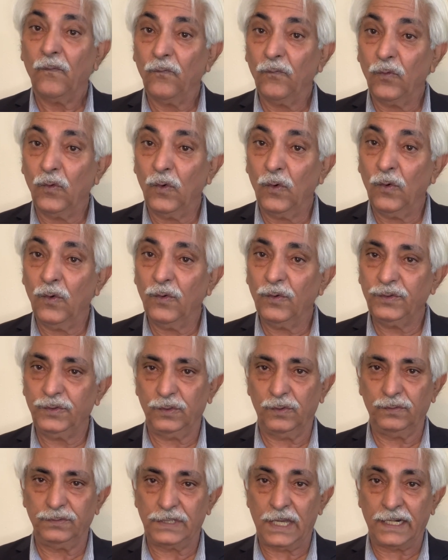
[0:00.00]
वो
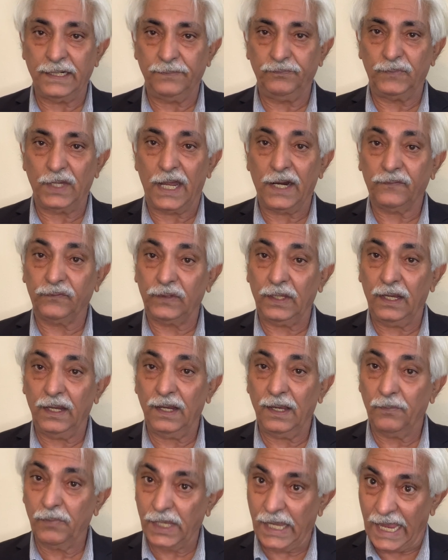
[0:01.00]
जो जानबदार थे
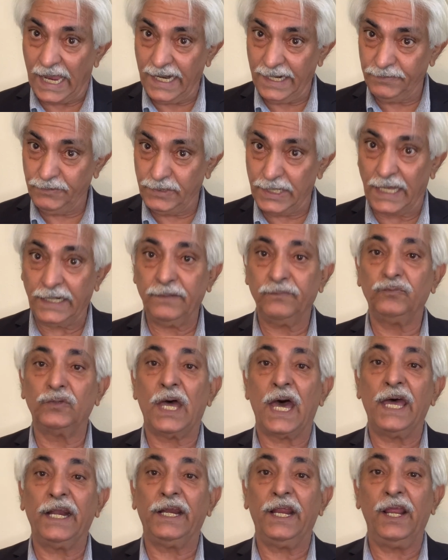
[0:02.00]
अब गैर
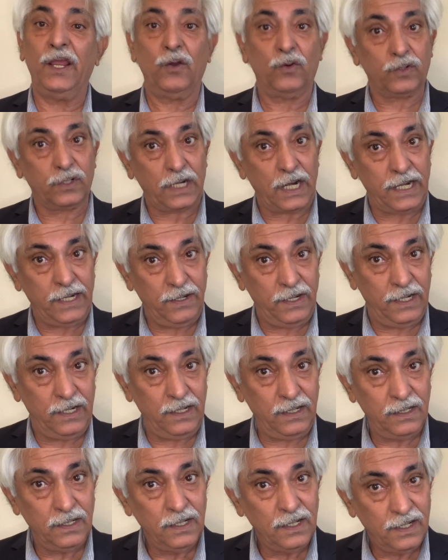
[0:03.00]
जानबदार हैं और कहीं
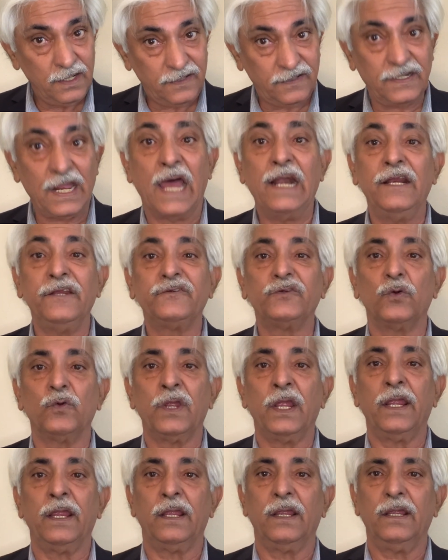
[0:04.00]
सालिस हो
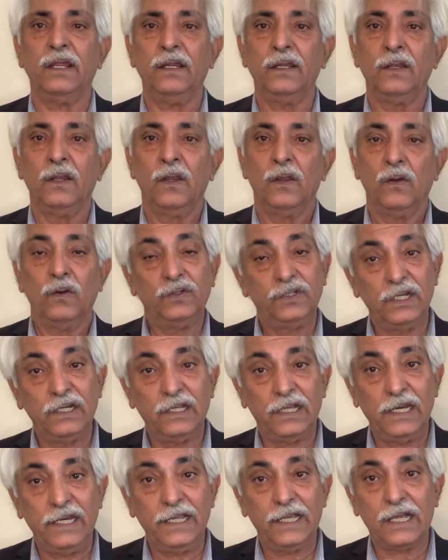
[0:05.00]
गए हैं और
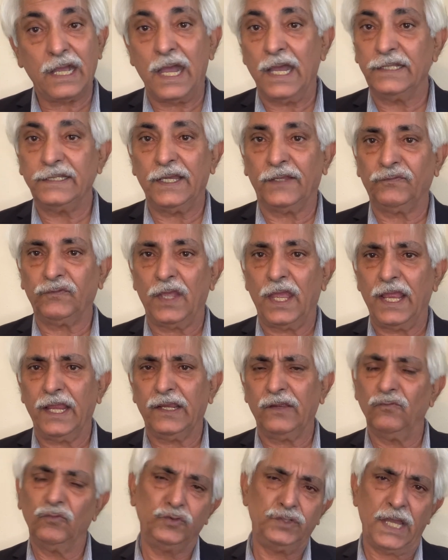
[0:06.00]
जिनके लिए कहा जाता है
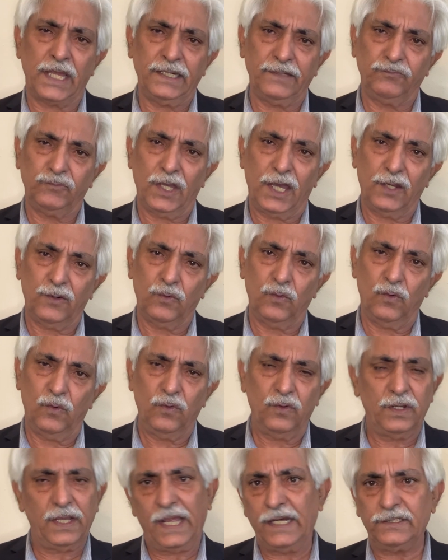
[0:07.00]
कि वो जानबदार हों
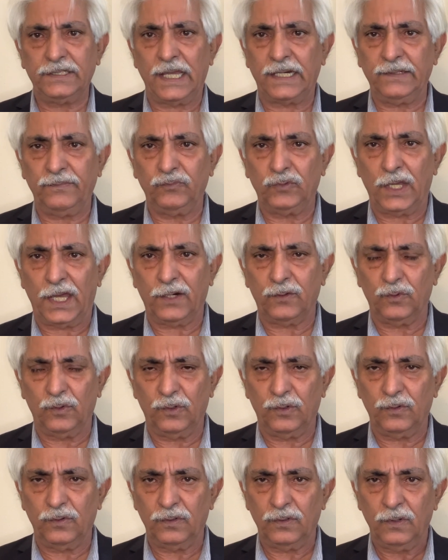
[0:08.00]
गैर जानबदार
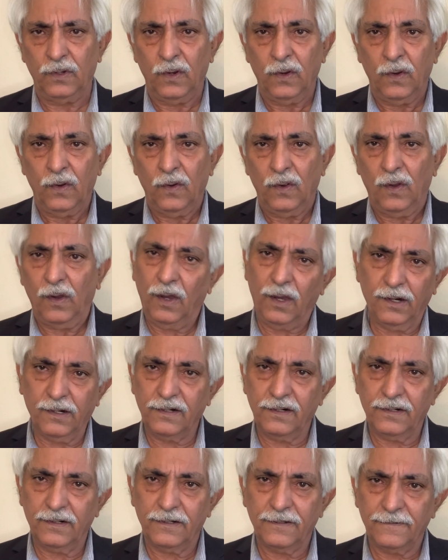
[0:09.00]
हों और
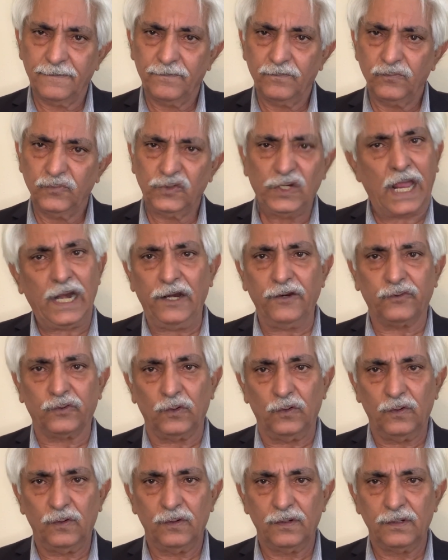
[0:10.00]
सालिस
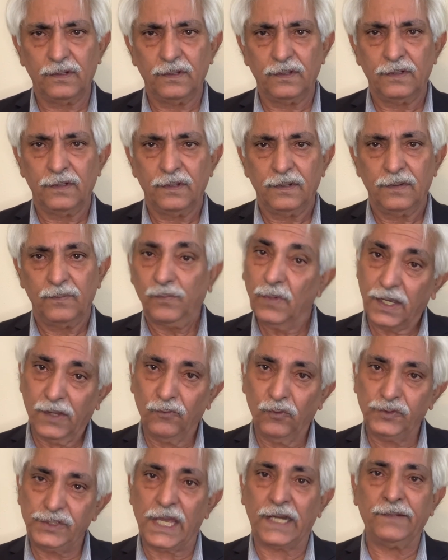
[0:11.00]
हों मगर
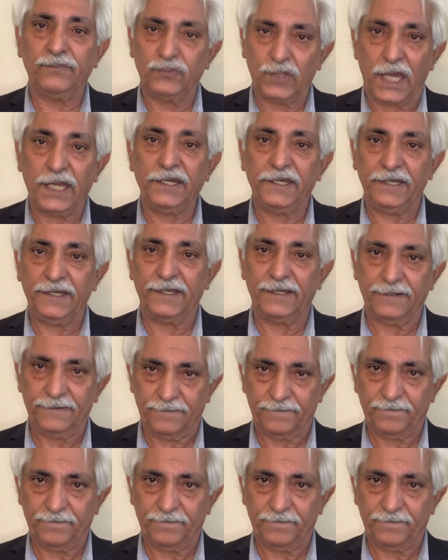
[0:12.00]
वो जानबदार ही हैं